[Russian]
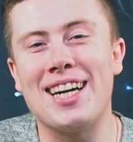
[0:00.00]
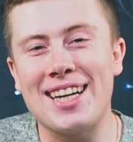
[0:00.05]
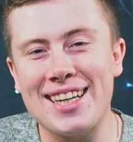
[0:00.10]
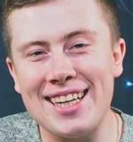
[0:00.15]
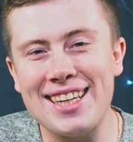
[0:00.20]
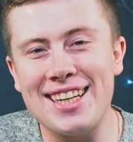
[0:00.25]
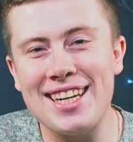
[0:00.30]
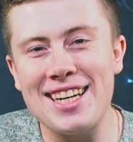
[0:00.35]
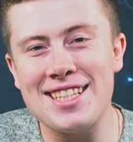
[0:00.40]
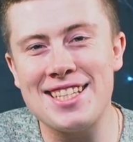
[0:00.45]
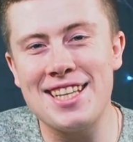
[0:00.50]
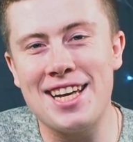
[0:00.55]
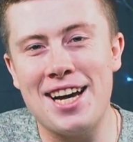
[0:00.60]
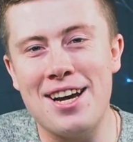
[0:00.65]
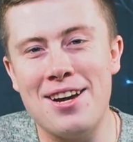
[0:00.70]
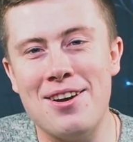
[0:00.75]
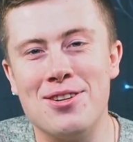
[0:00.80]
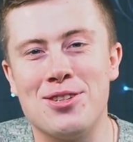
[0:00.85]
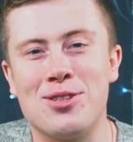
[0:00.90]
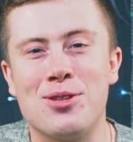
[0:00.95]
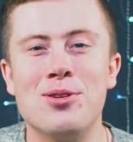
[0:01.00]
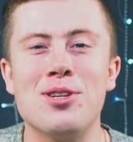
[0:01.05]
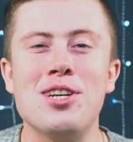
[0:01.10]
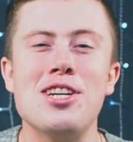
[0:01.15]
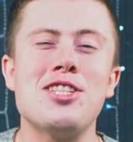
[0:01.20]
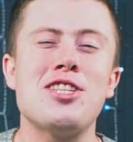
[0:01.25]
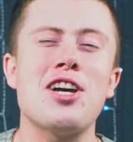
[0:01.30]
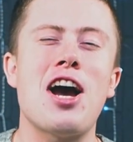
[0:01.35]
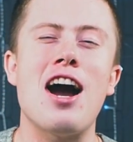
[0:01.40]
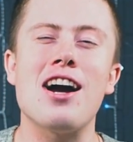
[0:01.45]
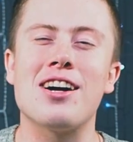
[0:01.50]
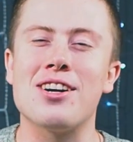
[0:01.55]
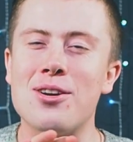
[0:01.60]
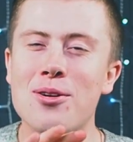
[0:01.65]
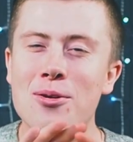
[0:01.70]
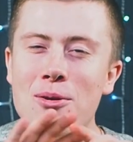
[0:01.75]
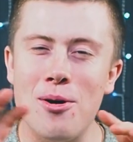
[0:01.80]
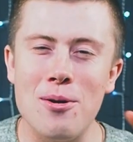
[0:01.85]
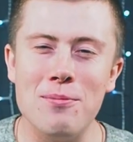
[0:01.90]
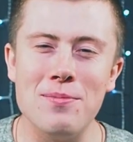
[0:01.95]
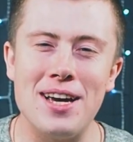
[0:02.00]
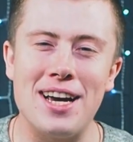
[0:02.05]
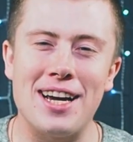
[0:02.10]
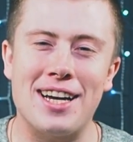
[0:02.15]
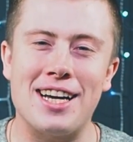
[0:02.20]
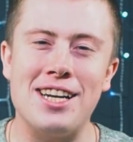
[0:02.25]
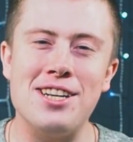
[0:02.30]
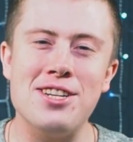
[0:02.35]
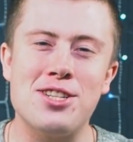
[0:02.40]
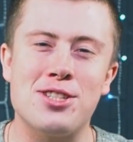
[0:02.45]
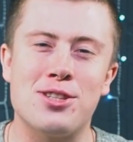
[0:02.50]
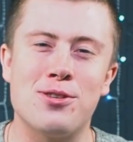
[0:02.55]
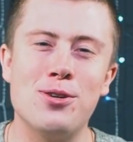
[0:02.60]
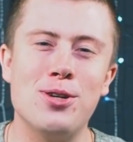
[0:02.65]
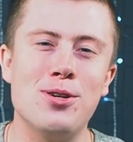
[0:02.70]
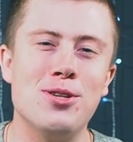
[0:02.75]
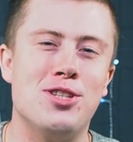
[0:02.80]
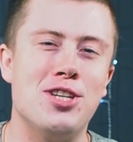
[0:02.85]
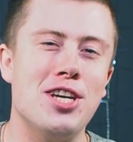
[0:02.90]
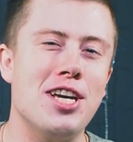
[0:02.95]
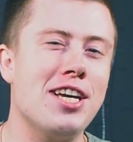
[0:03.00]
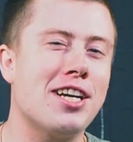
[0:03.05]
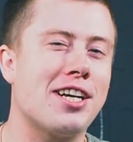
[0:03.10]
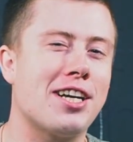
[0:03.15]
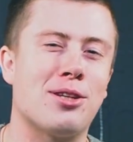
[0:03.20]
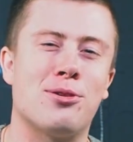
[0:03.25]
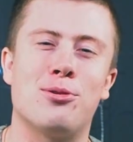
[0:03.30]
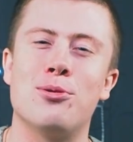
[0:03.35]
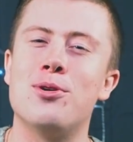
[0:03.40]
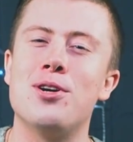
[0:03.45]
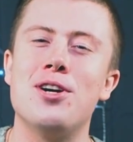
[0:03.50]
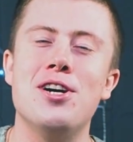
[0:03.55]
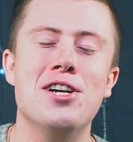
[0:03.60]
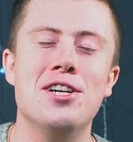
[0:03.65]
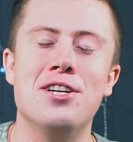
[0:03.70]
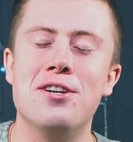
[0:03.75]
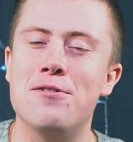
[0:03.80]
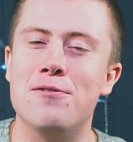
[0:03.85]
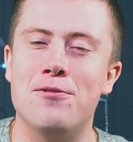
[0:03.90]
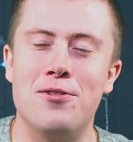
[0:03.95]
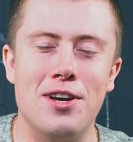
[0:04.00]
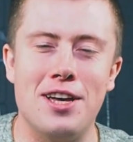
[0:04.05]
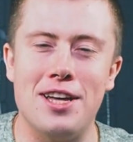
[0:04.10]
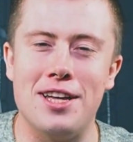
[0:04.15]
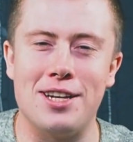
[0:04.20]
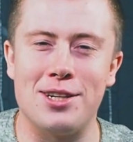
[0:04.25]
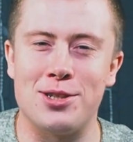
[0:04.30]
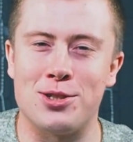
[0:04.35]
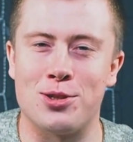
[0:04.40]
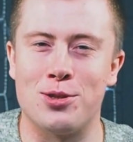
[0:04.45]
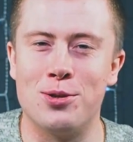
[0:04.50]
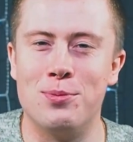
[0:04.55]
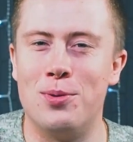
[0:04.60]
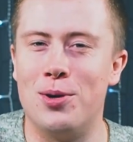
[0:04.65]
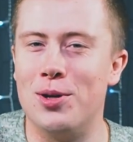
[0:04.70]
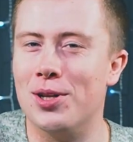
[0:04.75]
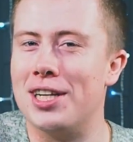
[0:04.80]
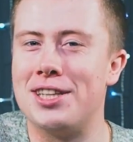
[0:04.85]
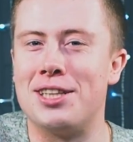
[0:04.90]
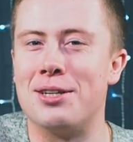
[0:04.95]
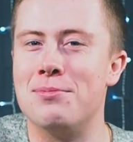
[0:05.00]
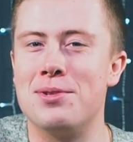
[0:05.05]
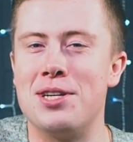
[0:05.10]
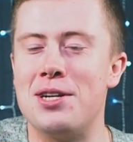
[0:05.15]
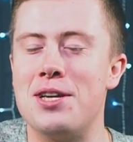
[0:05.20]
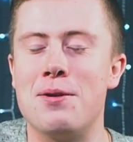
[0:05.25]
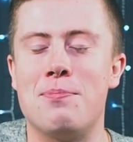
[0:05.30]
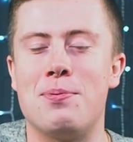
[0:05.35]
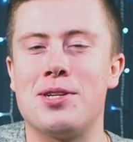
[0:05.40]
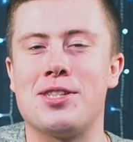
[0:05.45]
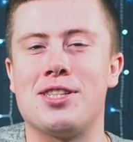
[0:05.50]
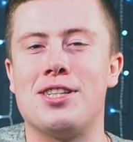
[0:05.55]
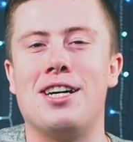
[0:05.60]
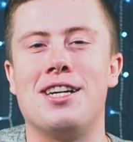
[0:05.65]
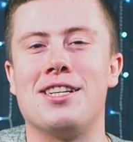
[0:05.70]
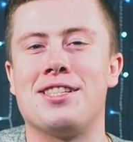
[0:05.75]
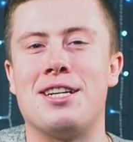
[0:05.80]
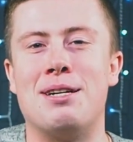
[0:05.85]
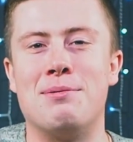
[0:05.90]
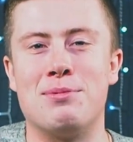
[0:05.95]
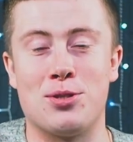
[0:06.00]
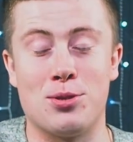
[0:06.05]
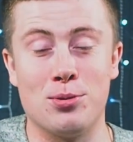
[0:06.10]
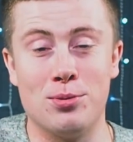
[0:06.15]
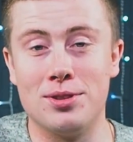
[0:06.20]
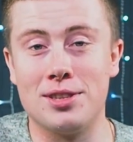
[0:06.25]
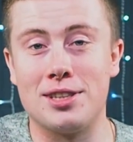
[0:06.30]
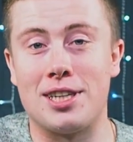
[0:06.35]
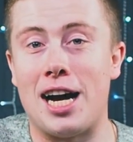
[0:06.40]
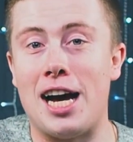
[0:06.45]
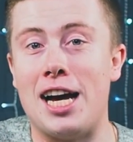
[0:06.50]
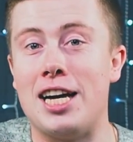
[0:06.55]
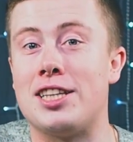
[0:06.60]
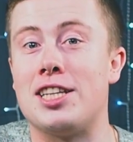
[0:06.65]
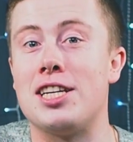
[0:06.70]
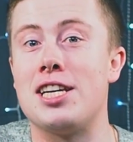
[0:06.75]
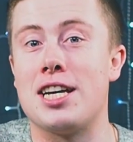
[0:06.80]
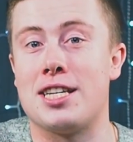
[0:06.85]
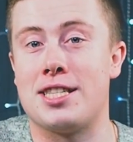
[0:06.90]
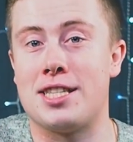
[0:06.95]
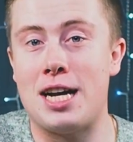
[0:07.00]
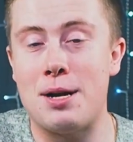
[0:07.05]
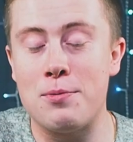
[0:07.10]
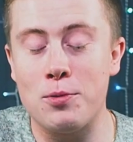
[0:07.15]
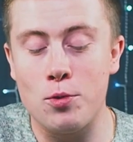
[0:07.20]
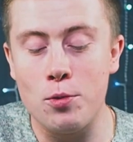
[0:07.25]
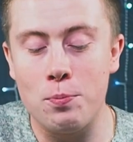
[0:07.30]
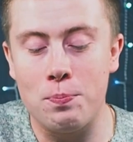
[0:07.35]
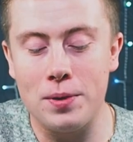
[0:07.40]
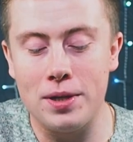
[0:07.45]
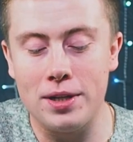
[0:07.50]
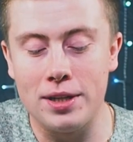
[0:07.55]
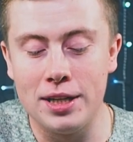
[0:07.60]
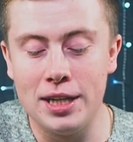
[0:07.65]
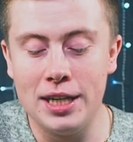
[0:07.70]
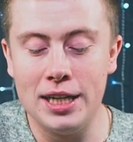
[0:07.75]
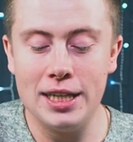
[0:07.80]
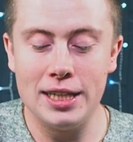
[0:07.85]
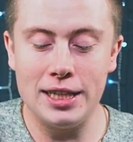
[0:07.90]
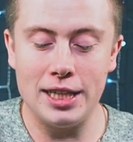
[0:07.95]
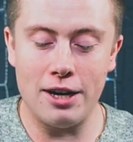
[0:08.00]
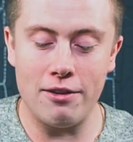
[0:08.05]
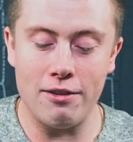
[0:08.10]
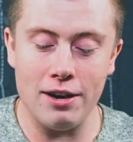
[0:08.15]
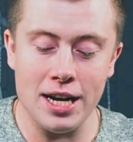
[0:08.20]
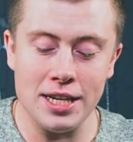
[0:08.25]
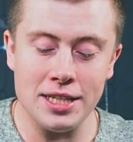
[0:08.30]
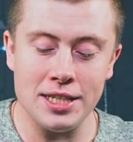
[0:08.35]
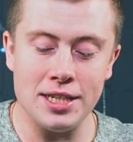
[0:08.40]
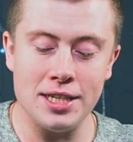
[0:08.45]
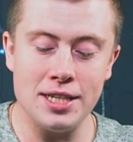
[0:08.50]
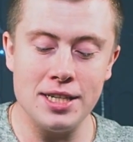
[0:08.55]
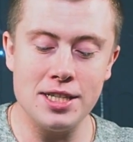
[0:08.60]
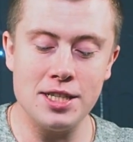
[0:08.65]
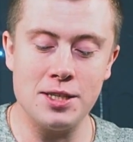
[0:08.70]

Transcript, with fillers: Так как я знаю, что есть огромное количество людей, которые не верят, что, мол, это мне не прислал Samsung, а это я сам купил Давайте